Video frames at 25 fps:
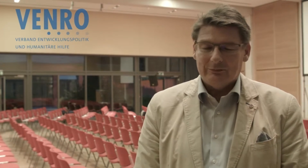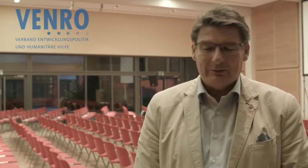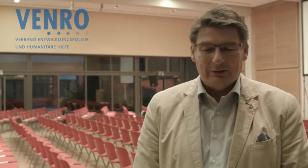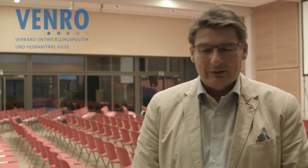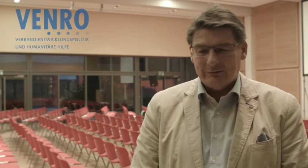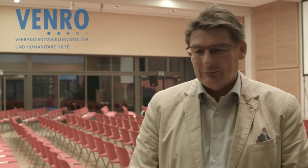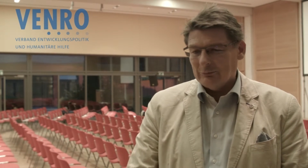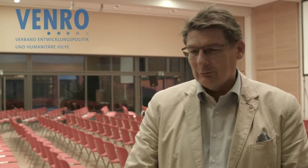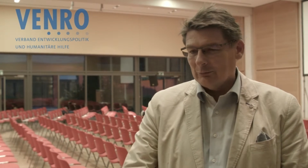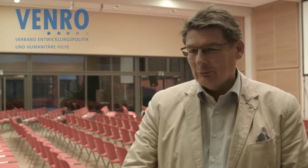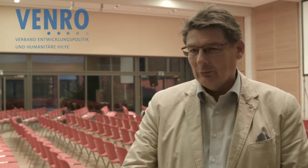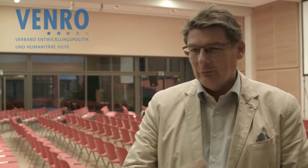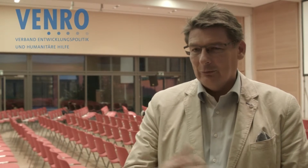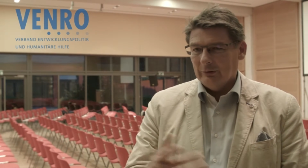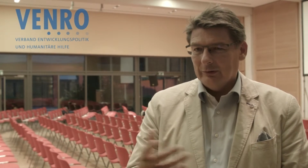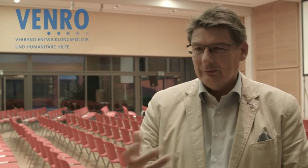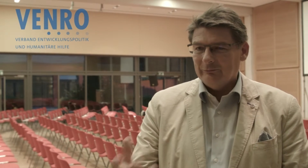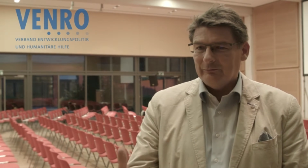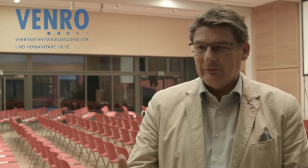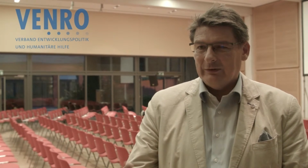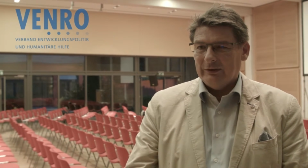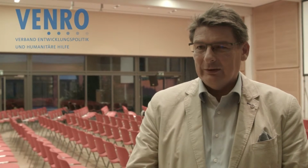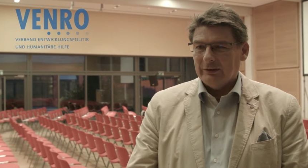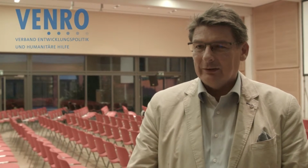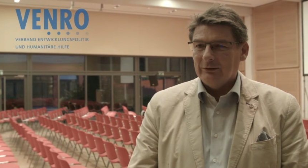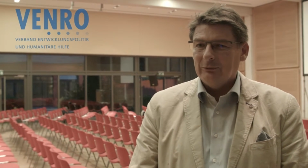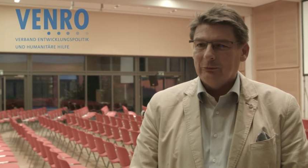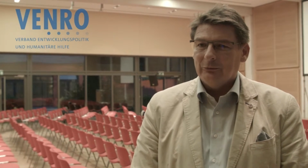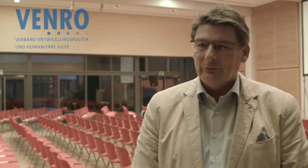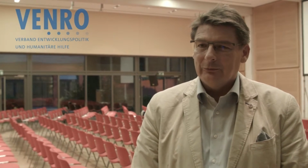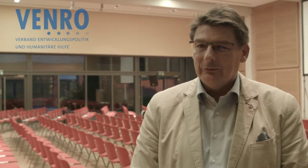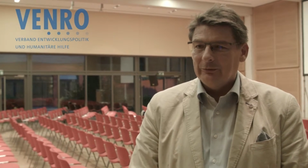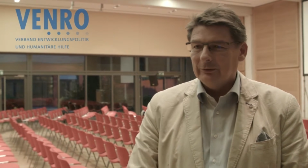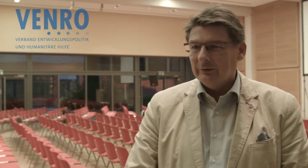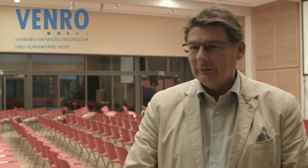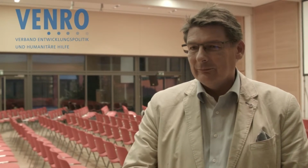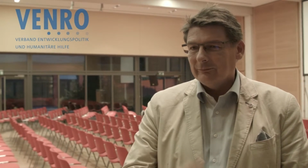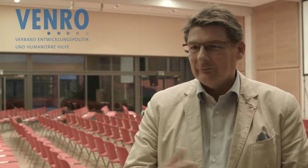Dazu gehören faire
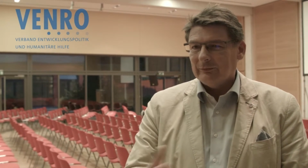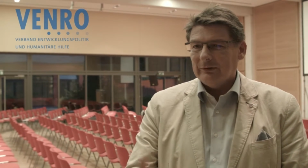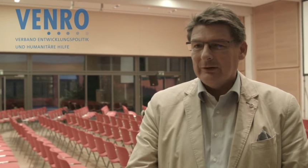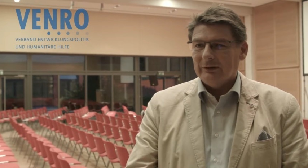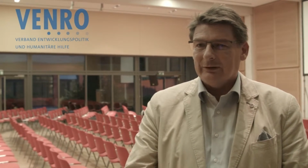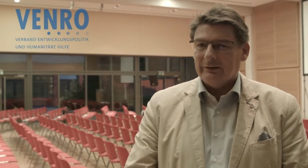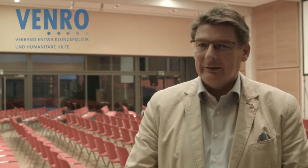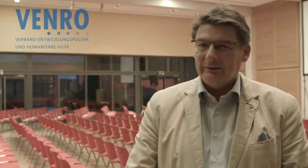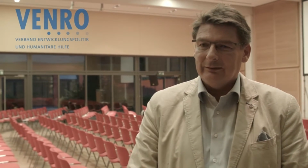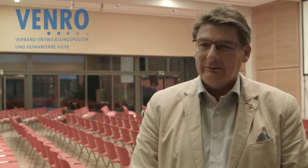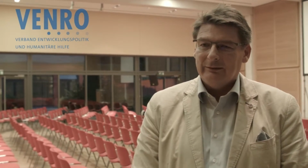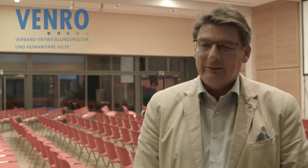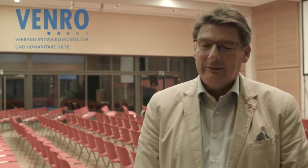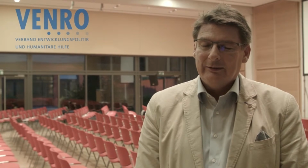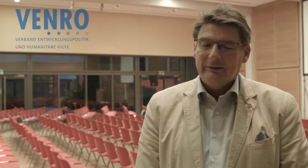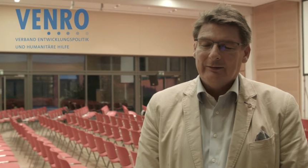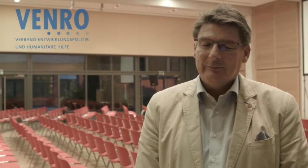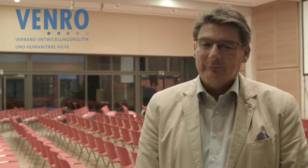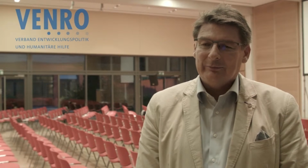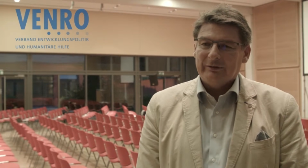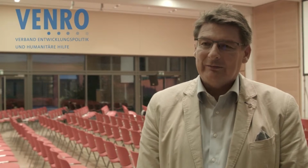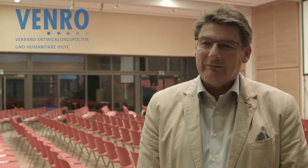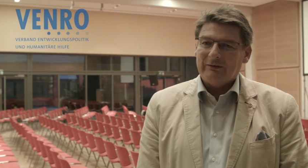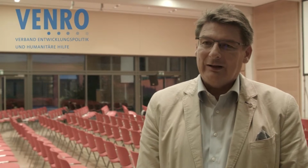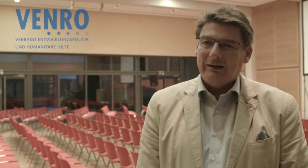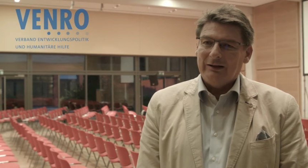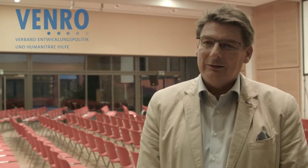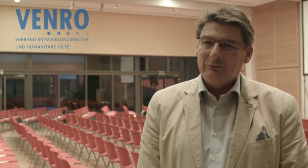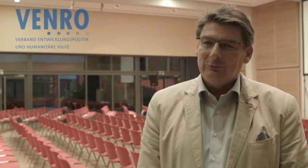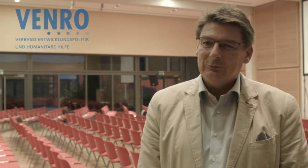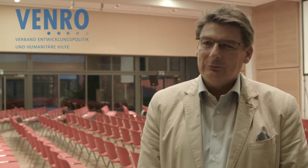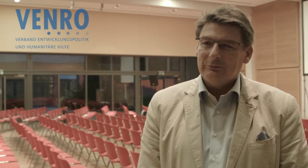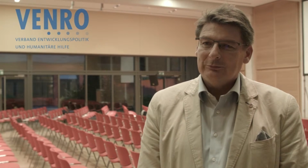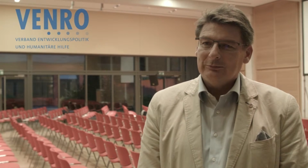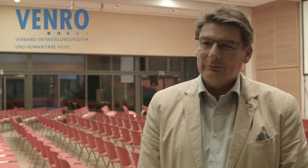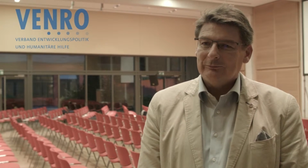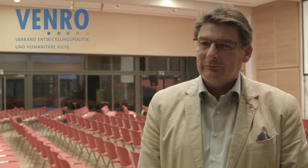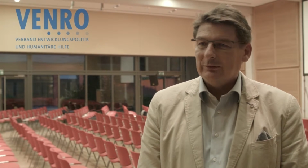Löhne, faire Bezahlung.